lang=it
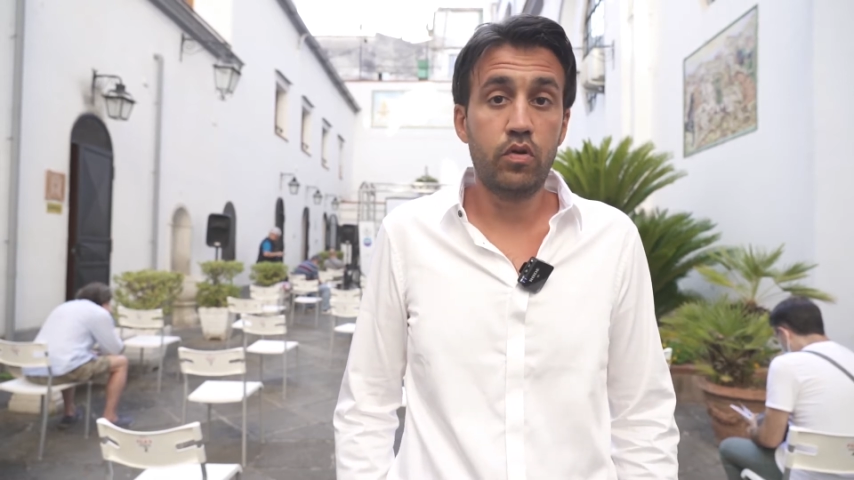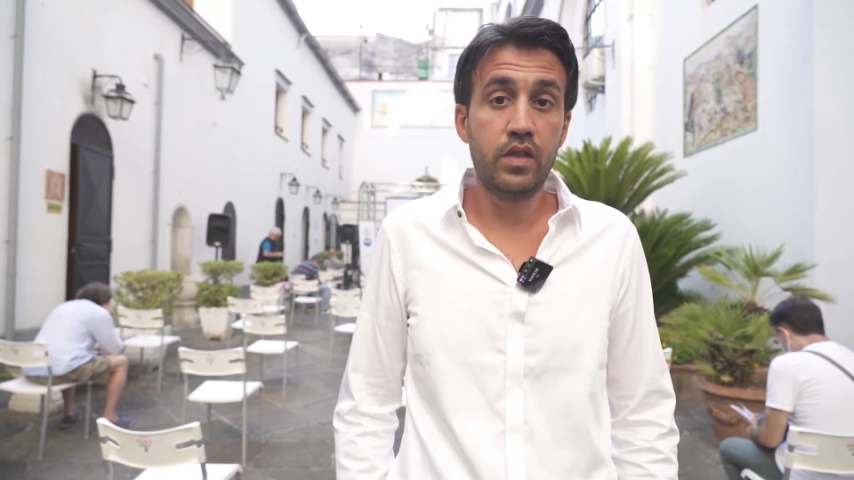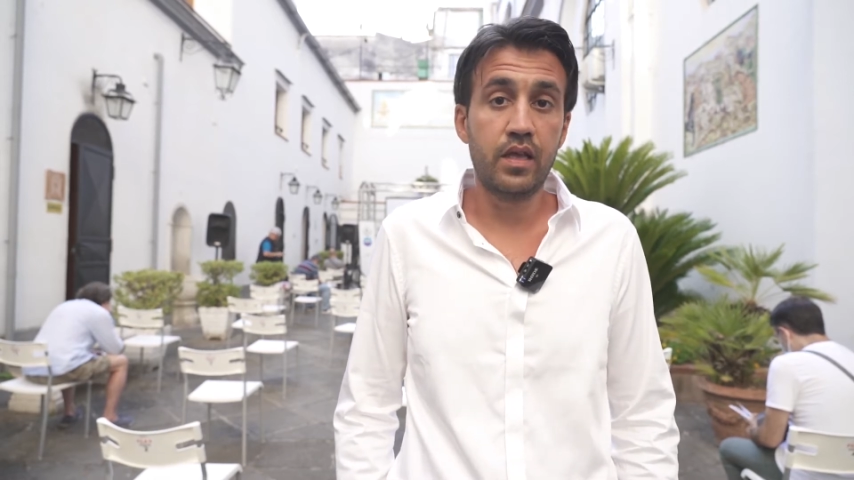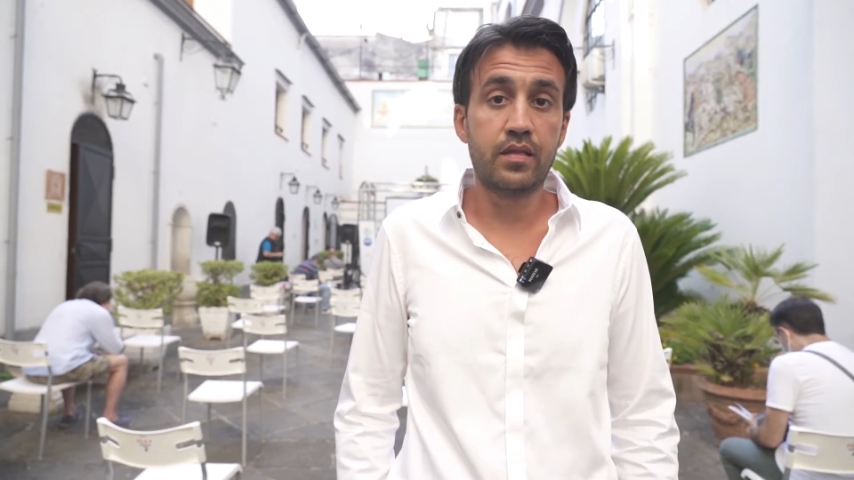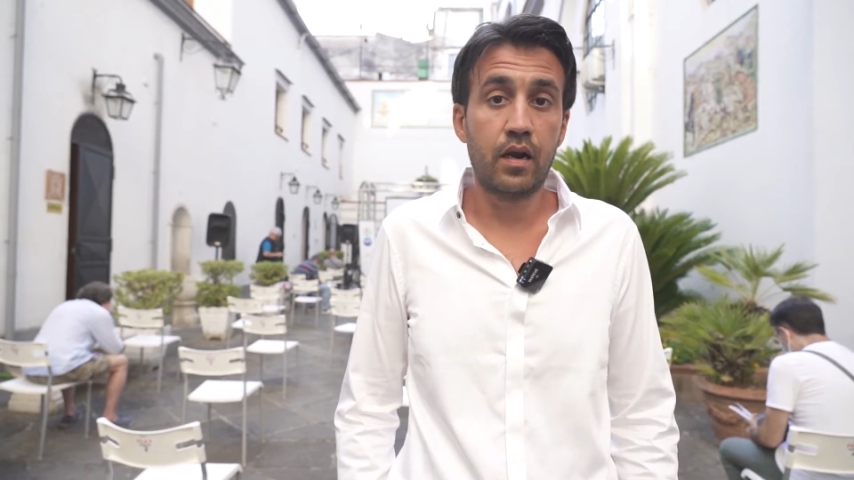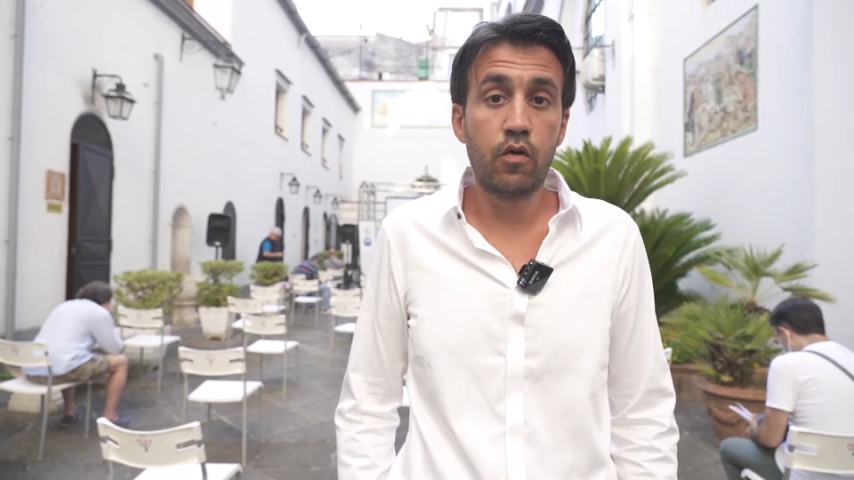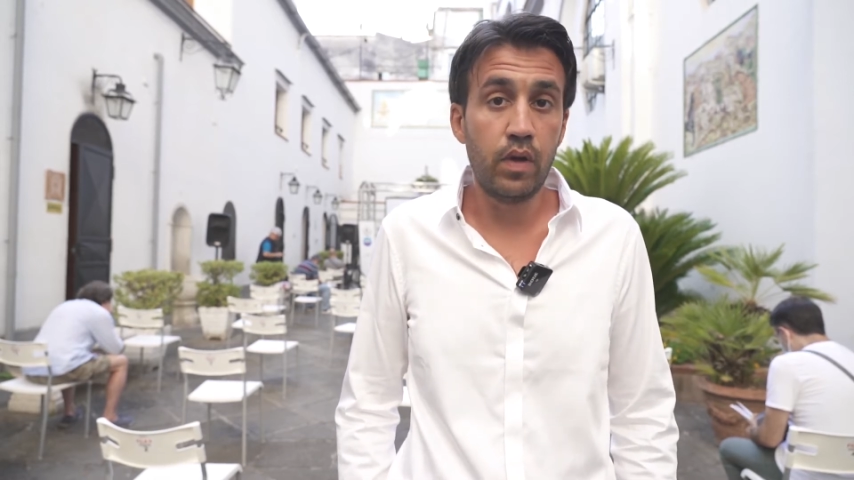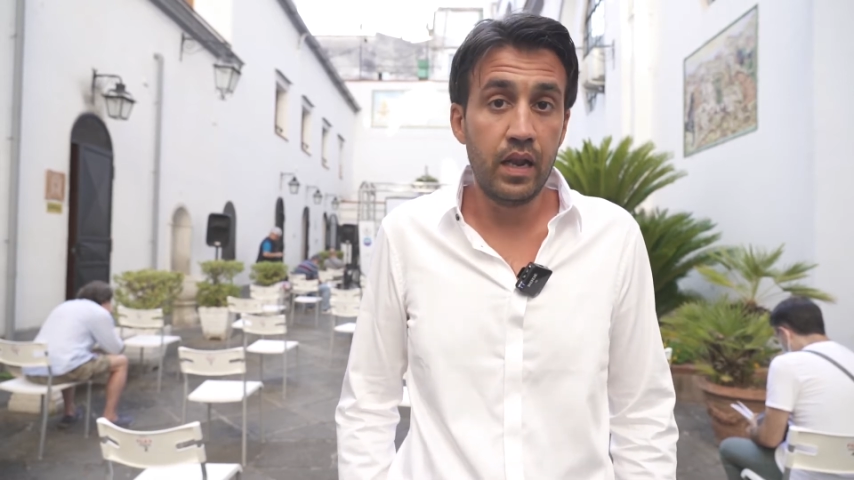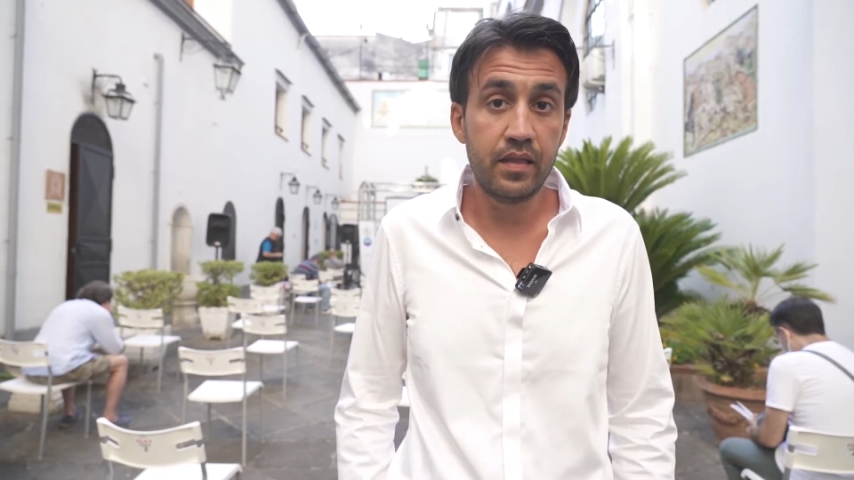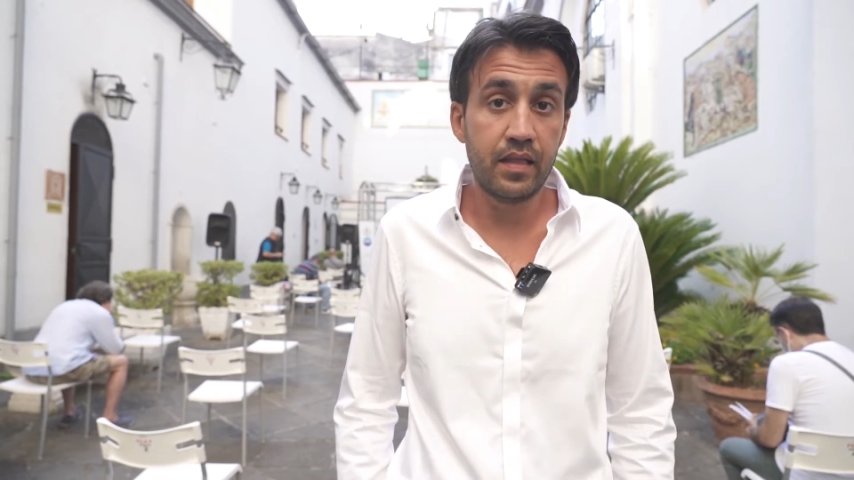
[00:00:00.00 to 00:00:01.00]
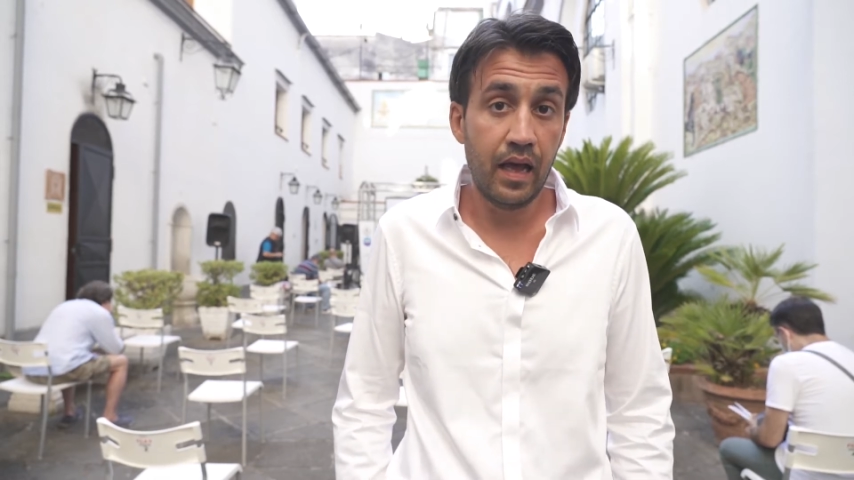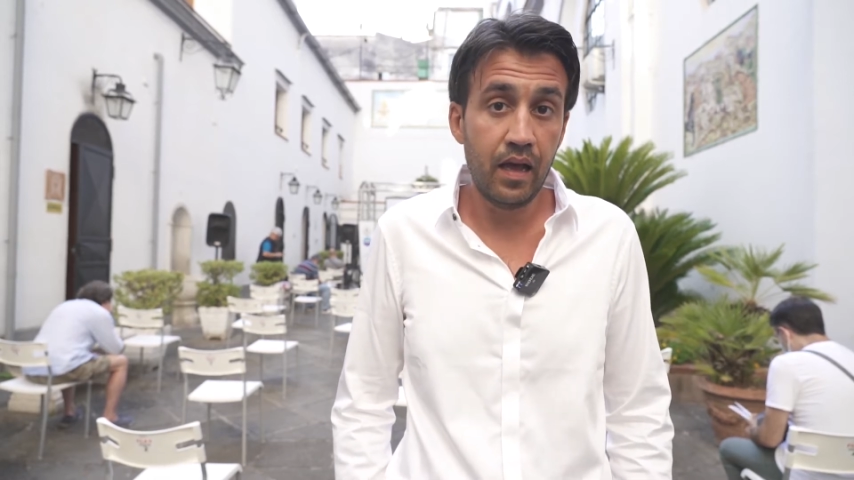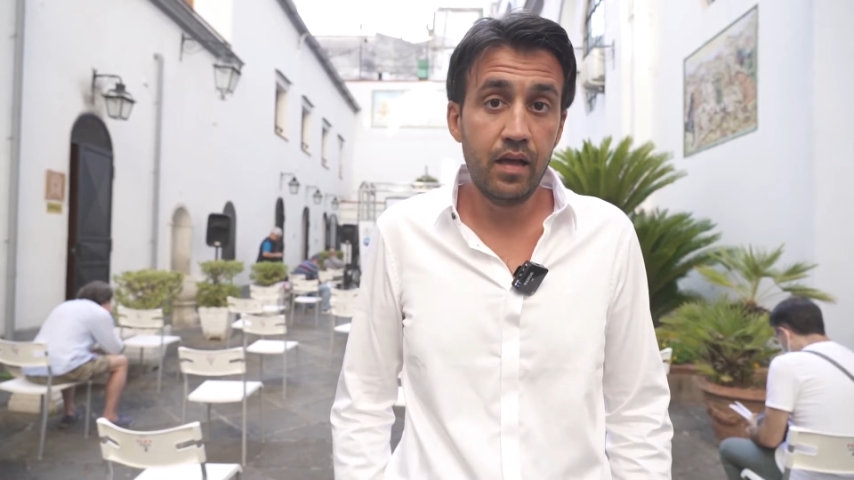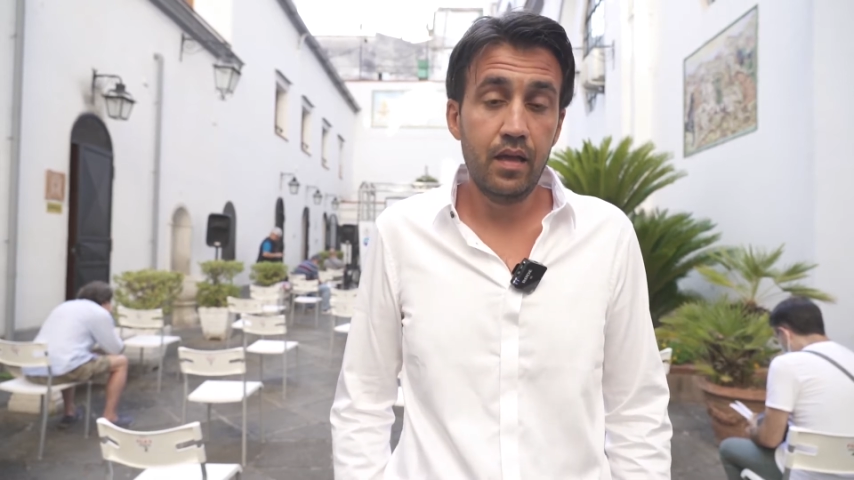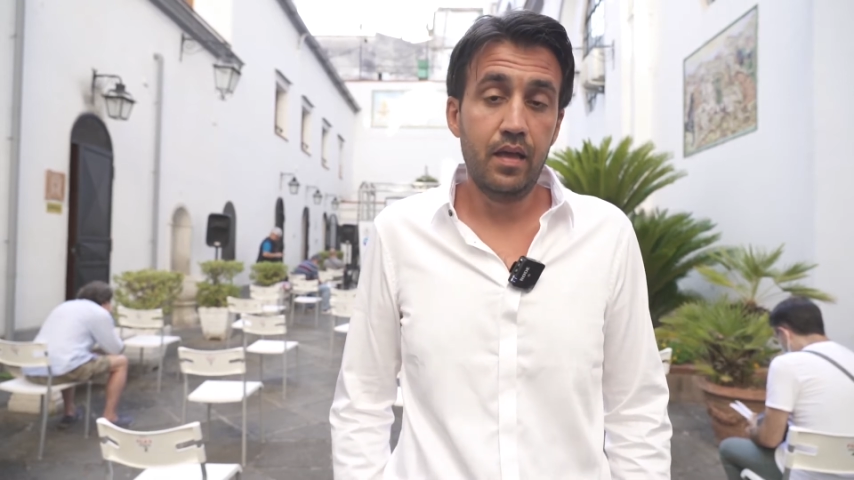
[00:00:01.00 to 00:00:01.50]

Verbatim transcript: di tranquillità